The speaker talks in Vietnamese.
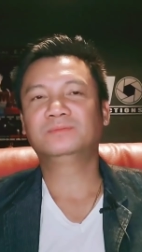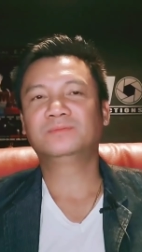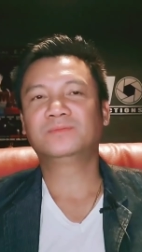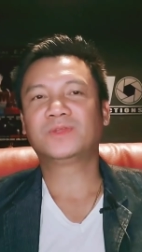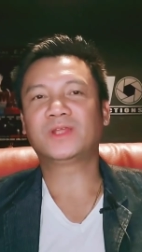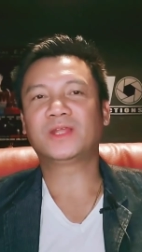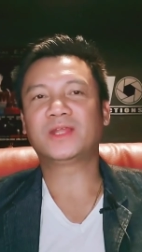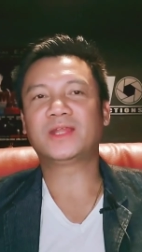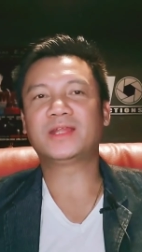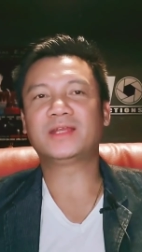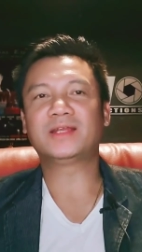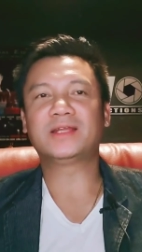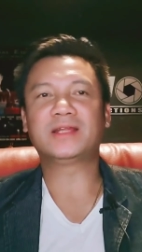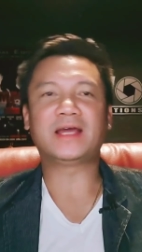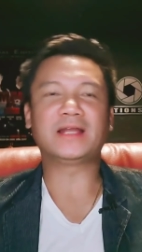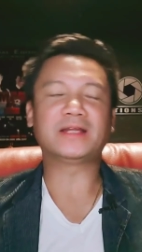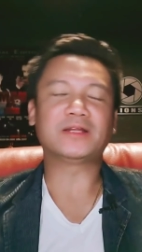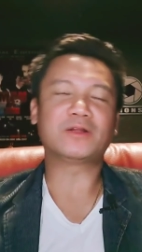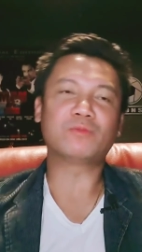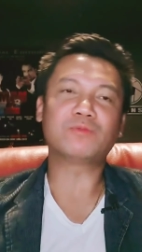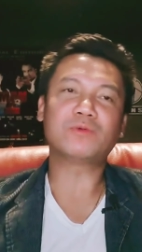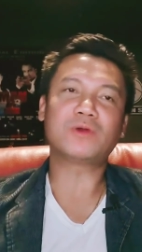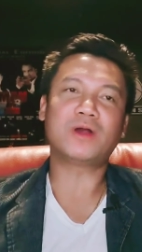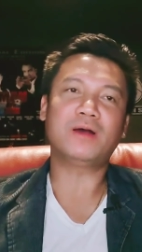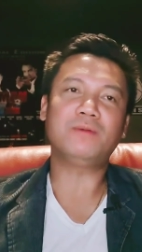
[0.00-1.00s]
cho nên anh
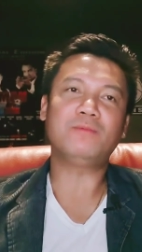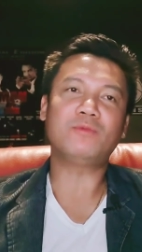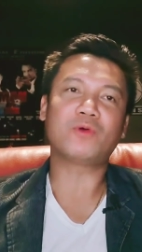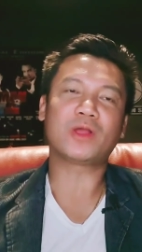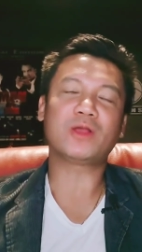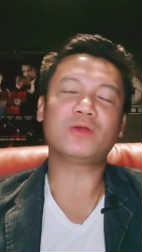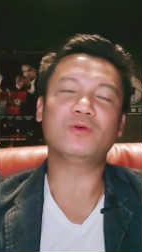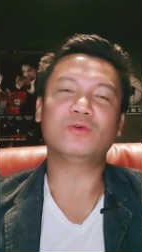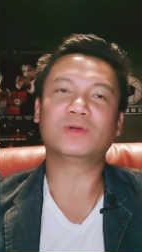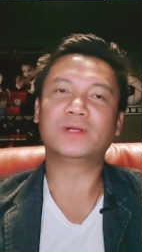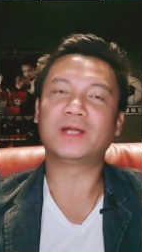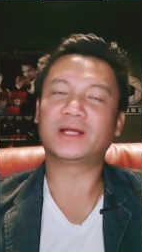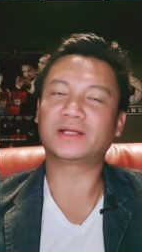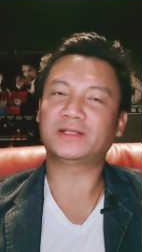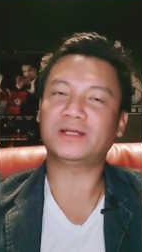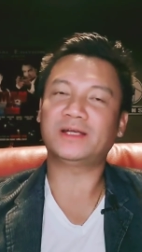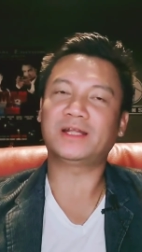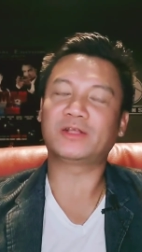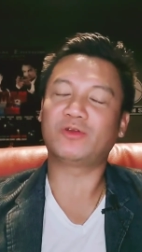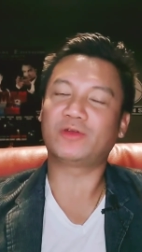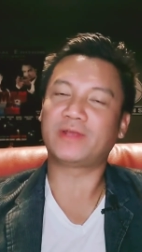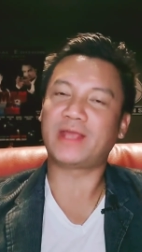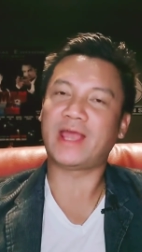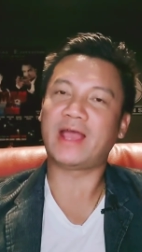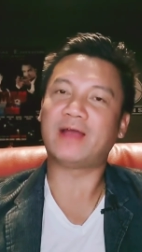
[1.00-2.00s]
cũng có một cái nguồn lực rất
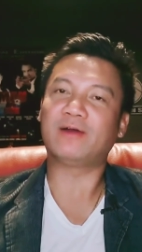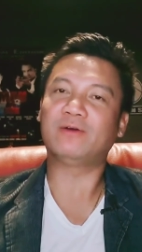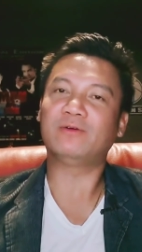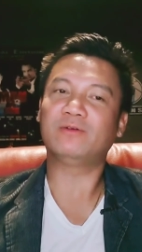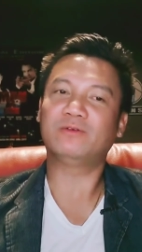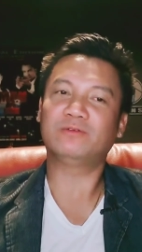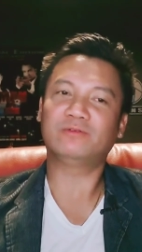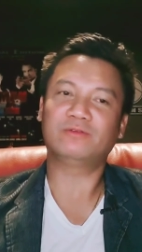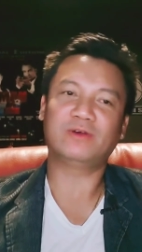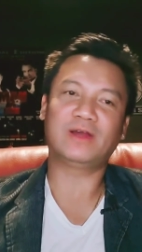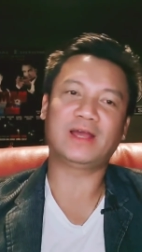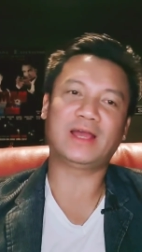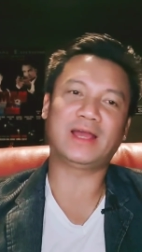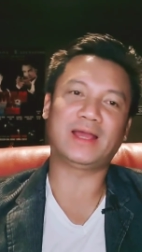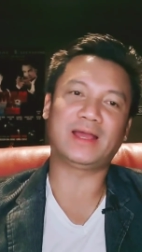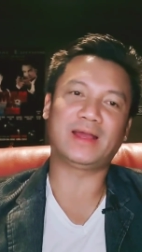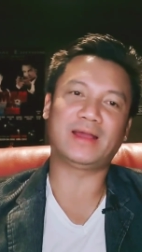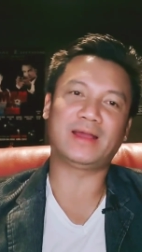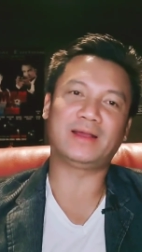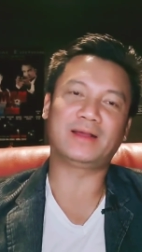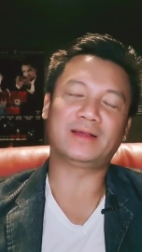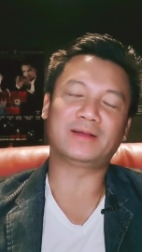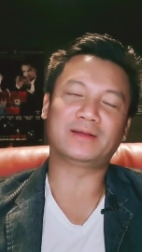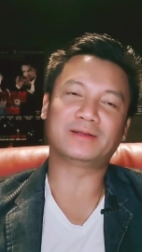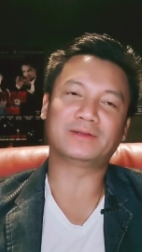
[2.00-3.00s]
là dồi dào
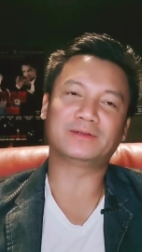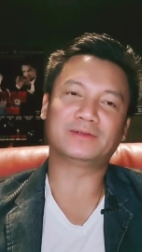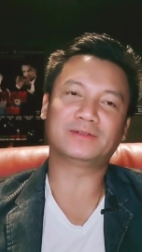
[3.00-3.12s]
và